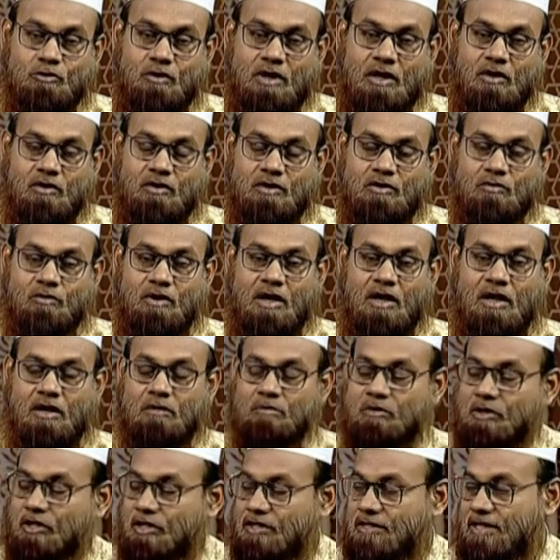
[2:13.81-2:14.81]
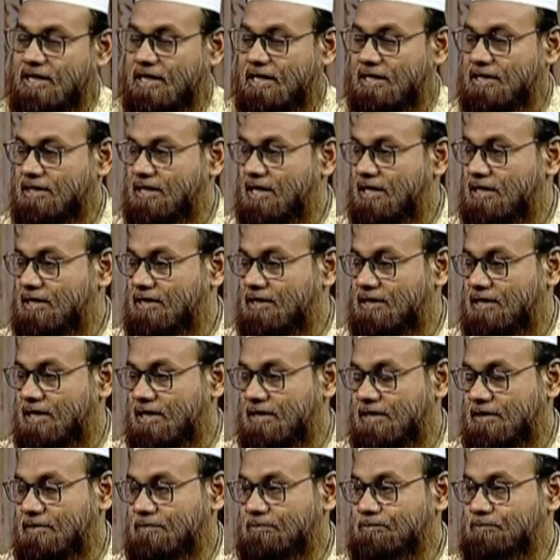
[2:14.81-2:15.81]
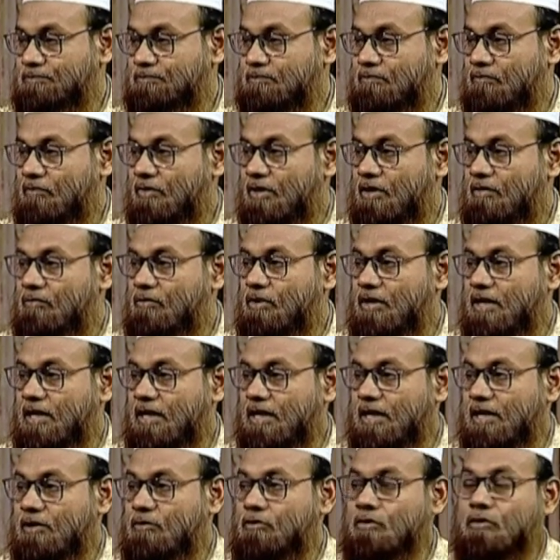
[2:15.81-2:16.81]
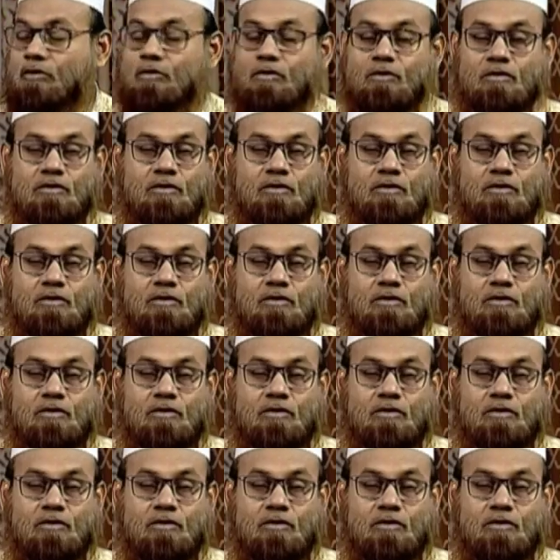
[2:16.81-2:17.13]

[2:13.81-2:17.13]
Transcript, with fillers: দোয়া করে দোয়া কবুল হয়ে থাকে ইত্যাদি ইত্যাদি ফলে এগুলো